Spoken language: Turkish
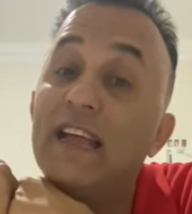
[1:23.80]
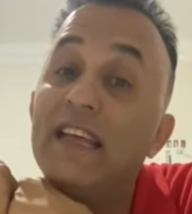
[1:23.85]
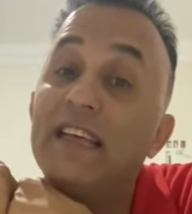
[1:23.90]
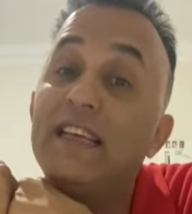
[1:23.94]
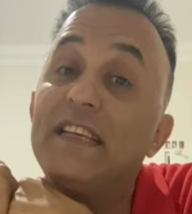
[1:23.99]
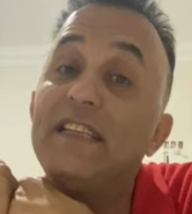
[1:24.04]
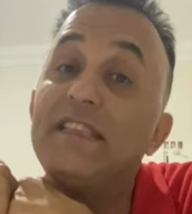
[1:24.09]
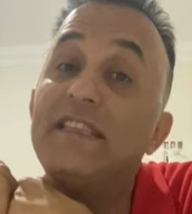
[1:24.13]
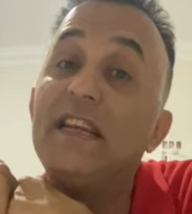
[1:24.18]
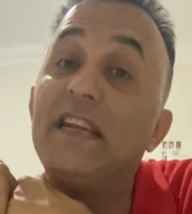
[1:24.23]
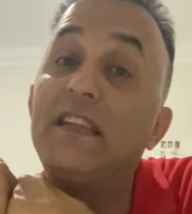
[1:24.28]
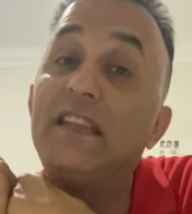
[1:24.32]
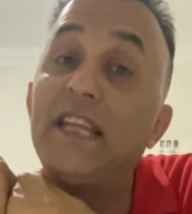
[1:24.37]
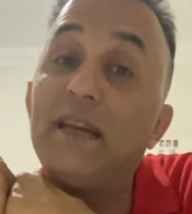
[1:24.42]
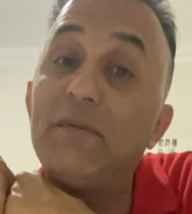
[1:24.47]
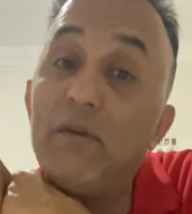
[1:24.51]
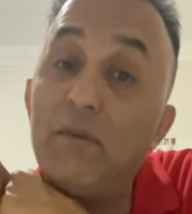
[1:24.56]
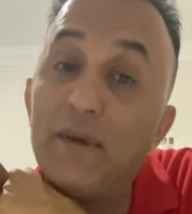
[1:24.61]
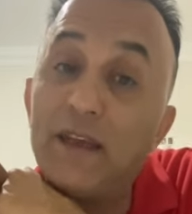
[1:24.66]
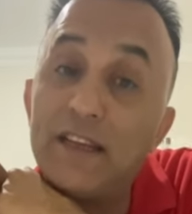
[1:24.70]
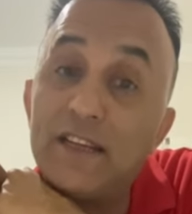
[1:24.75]

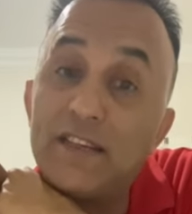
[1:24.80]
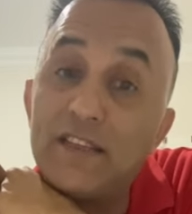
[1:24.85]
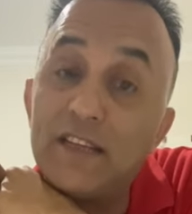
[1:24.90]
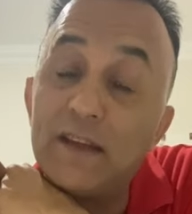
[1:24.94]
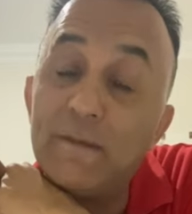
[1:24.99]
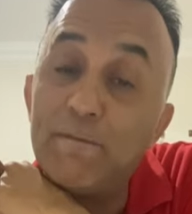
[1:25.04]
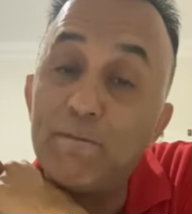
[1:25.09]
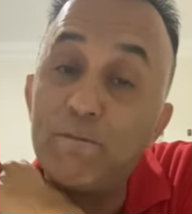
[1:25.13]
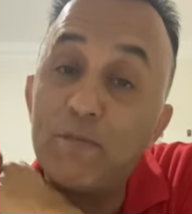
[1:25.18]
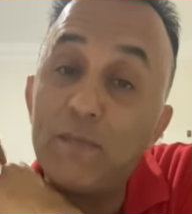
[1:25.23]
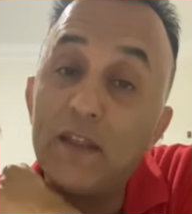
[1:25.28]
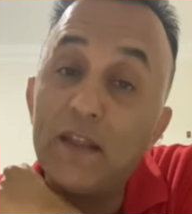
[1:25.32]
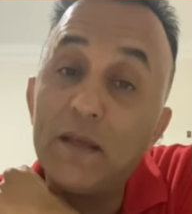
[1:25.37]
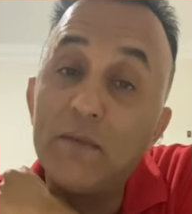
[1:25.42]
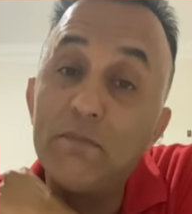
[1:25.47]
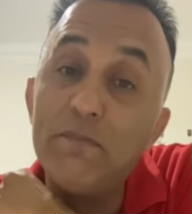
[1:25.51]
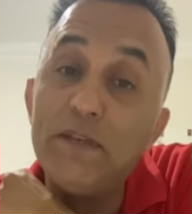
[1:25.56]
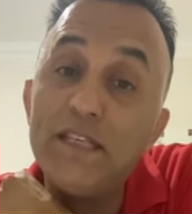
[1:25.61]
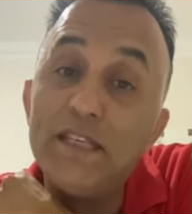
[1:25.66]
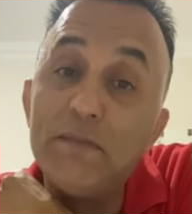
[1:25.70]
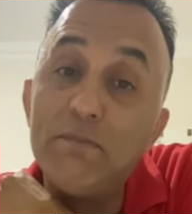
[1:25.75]
İzlettirmemek için.
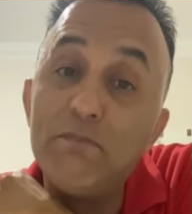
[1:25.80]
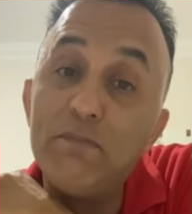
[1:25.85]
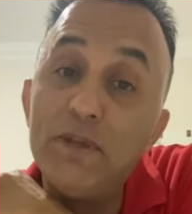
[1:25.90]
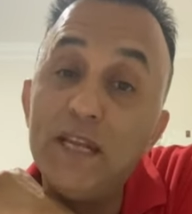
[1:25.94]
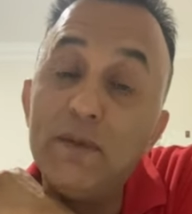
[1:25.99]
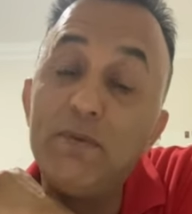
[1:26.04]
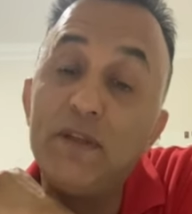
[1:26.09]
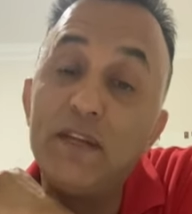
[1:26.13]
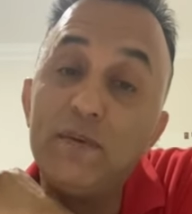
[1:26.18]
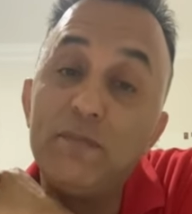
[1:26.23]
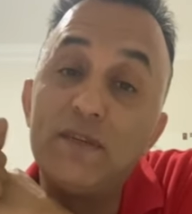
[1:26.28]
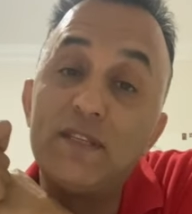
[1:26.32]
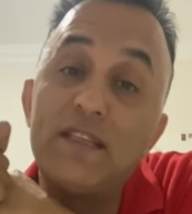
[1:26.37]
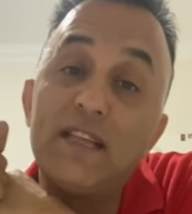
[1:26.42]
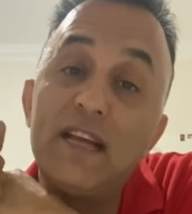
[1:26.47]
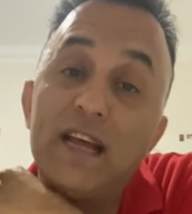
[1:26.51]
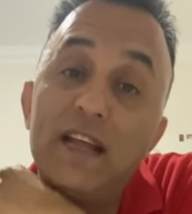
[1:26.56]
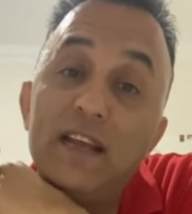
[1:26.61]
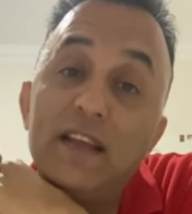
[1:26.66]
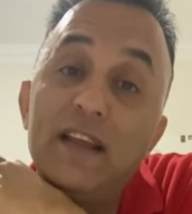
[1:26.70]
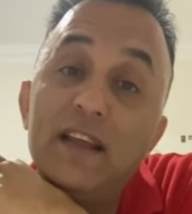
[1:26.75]
Bizim
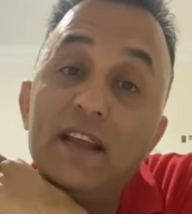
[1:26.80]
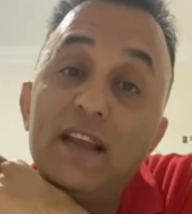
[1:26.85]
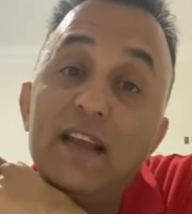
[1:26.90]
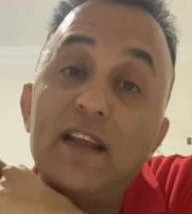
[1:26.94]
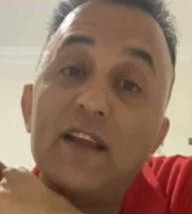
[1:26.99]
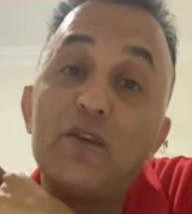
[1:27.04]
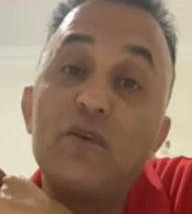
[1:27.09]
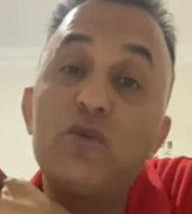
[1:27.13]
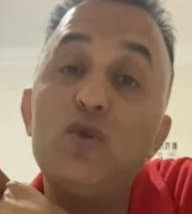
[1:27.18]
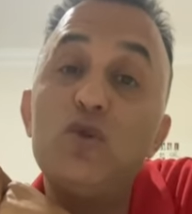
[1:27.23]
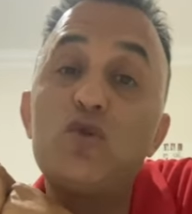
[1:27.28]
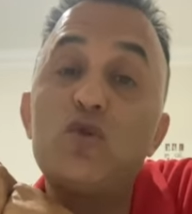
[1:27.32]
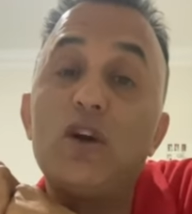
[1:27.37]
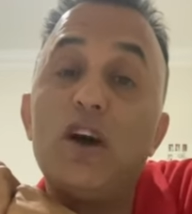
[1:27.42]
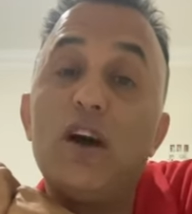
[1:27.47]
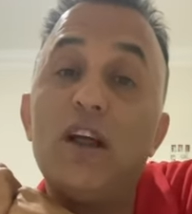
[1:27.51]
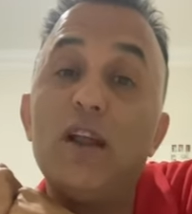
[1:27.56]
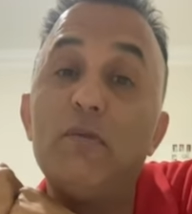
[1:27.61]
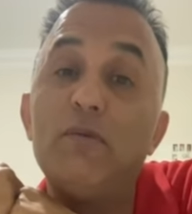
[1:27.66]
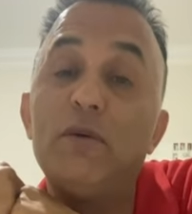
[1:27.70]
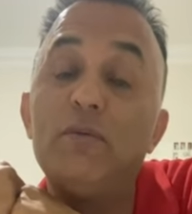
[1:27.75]
birbirimizden güç
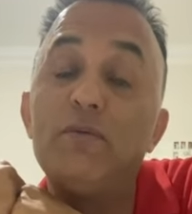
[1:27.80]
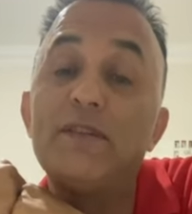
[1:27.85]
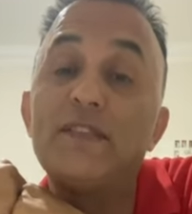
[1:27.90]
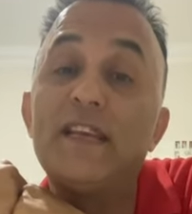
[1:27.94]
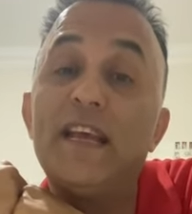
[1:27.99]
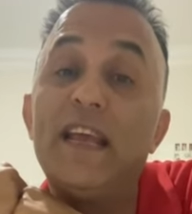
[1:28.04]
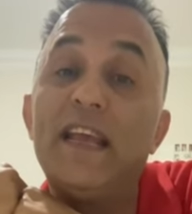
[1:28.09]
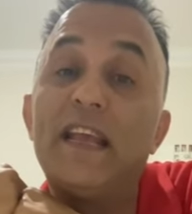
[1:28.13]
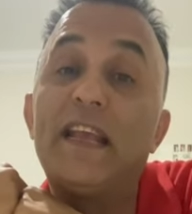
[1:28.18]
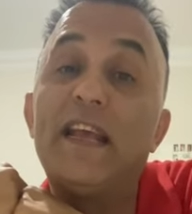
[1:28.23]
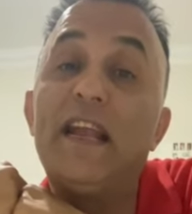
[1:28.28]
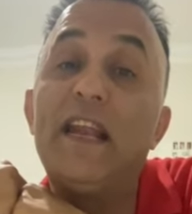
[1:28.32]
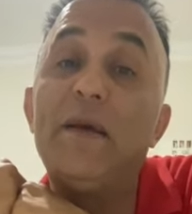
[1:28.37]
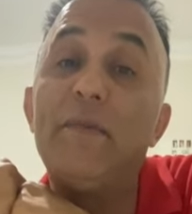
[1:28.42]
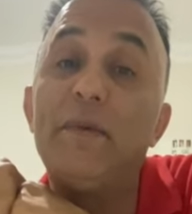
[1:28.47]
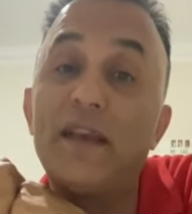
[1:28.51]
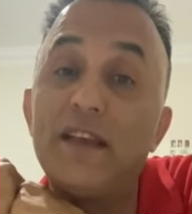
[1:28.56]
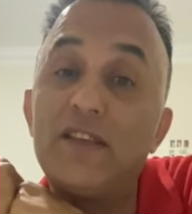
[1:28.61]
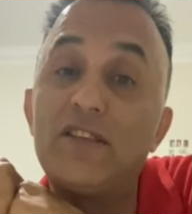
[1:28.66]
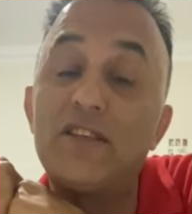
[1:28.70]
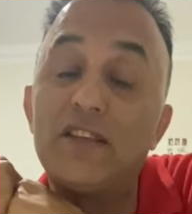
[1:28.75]
almamızı
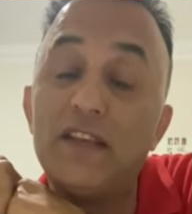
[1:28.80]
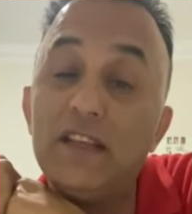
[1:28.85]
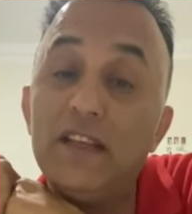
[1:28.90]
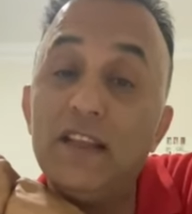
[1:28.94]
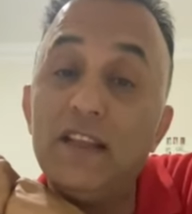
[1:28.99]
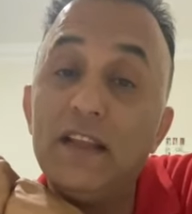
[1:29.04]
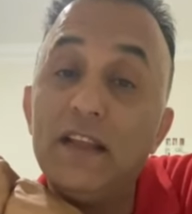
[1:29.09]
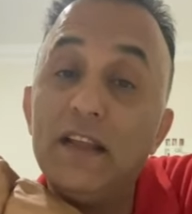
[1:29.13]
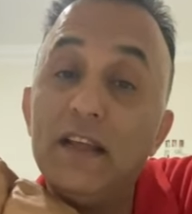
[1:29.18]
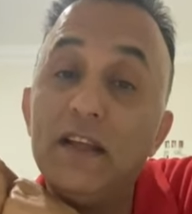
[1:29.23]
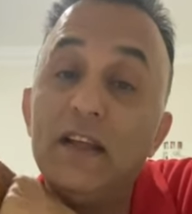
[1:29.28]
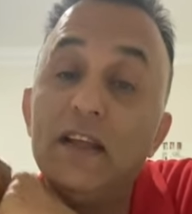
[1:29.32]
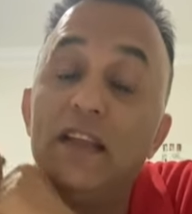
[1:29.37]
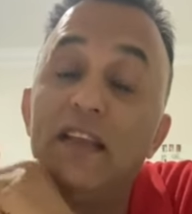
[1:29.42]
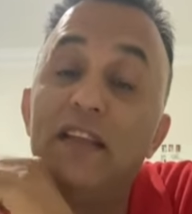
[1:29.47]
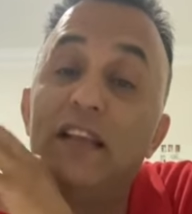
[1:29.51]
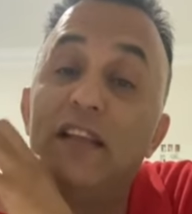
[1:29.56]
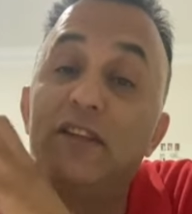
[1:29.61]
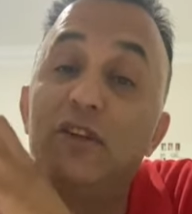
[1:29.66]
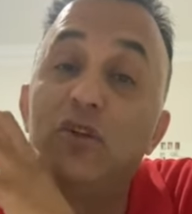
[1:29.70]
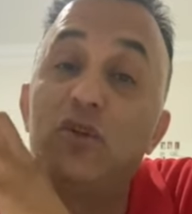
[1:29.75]
engellemek için
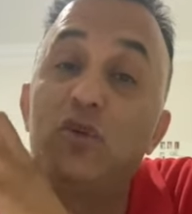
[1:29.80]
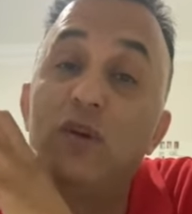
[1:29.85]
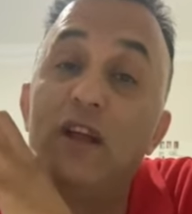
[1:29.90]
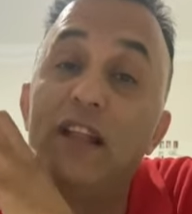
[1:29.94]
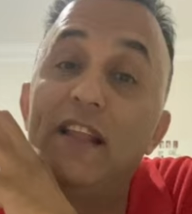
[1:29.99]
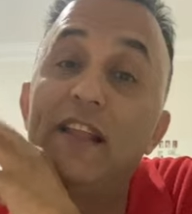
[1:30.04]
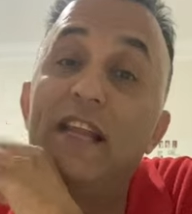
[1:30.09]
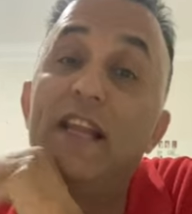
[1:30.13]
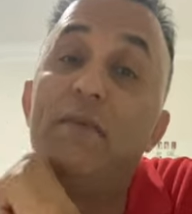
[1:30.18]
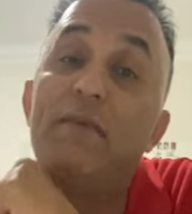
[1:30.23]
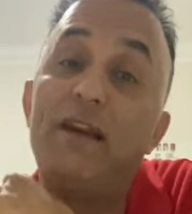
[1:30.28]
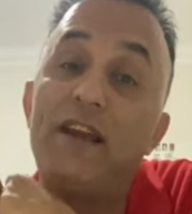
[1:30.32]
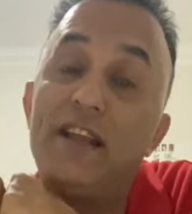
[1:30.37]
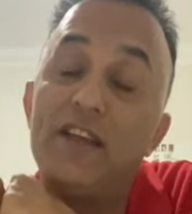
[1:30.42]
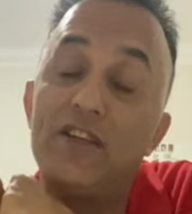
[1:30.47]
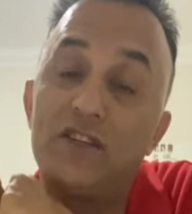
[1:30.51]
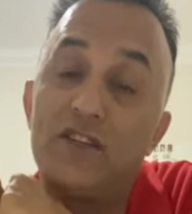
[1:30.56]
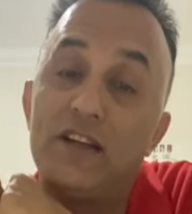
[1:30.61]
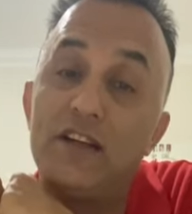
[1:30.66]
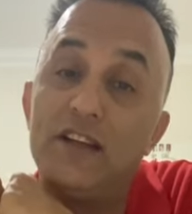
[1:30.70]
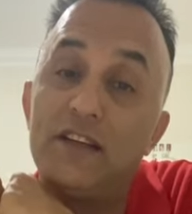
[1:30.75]
yedi düvel yine
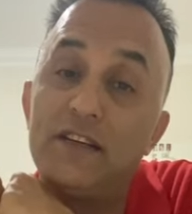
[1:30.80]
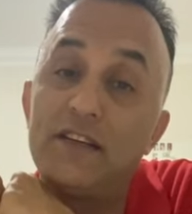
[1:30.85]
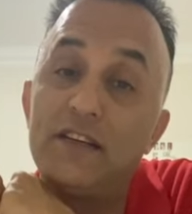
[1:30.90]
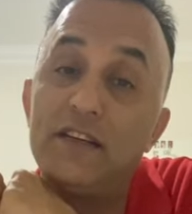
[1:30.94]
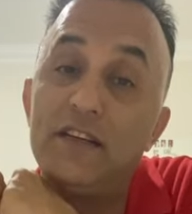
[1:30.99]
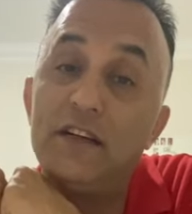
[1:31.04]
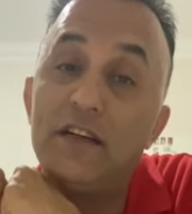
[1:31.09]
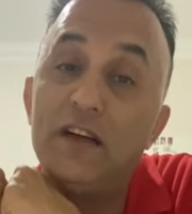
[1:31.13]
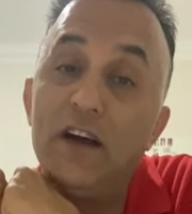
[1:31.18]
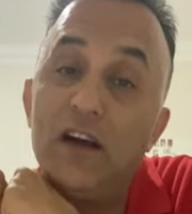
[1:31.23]
birleştiler.